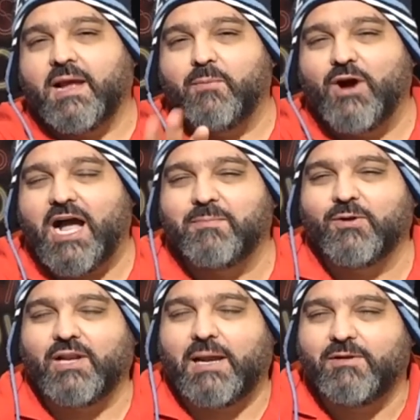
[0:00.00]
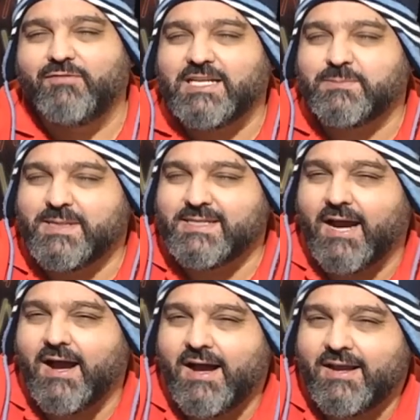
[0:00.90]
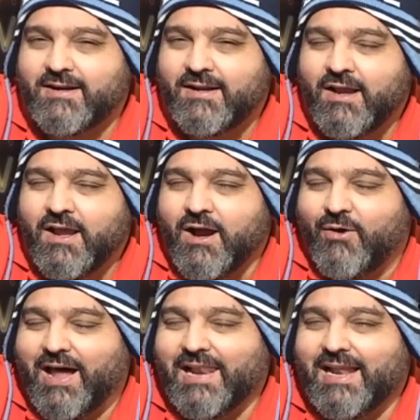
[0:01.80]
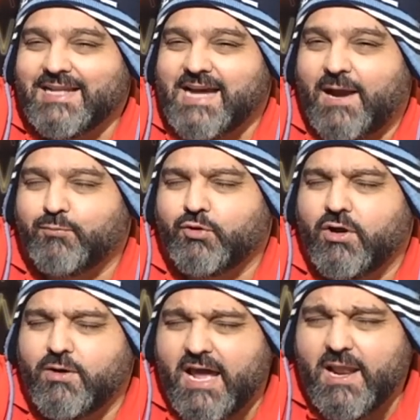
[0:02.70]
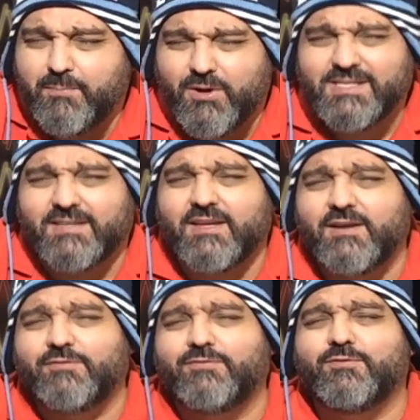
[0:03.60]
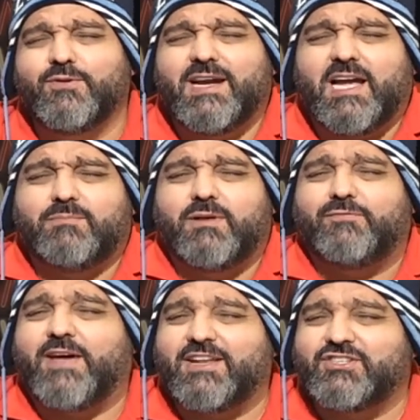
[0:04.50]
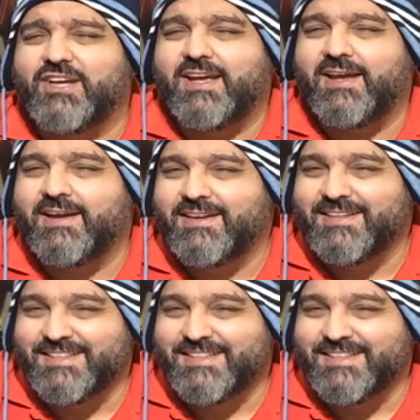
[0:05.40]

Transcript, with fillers: كم واحد منكم عامل فحص بي سي ار والله لصاحبته انا بوزيتيف وقاعد بالفرشه